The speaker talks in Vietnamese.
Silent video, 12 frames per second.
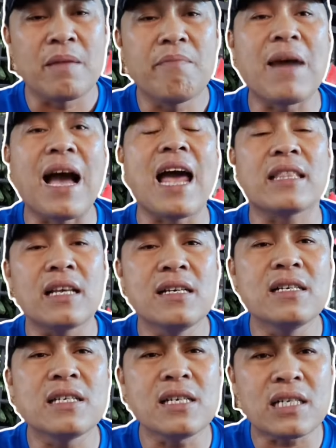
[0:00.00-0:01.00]
mà
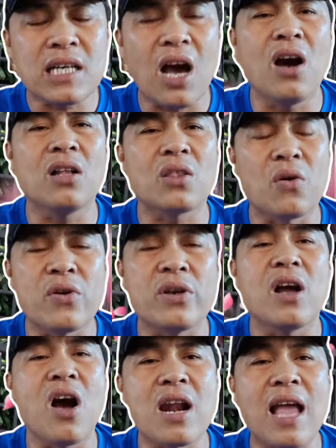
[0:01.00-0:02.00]
từ trước đó tụi
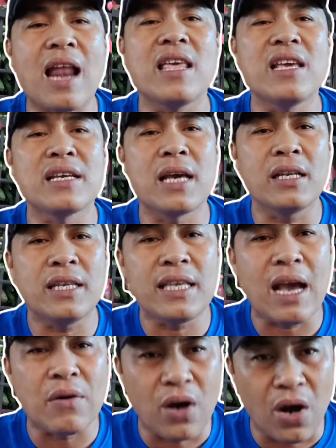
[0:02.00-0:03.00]
nó đã liên kết với
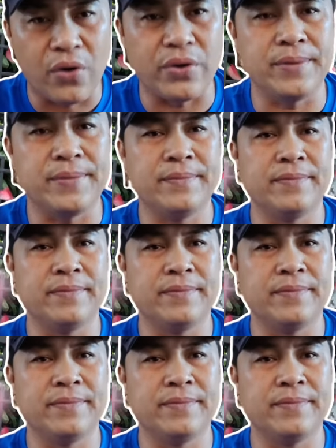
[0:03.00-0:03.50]
nhau rồi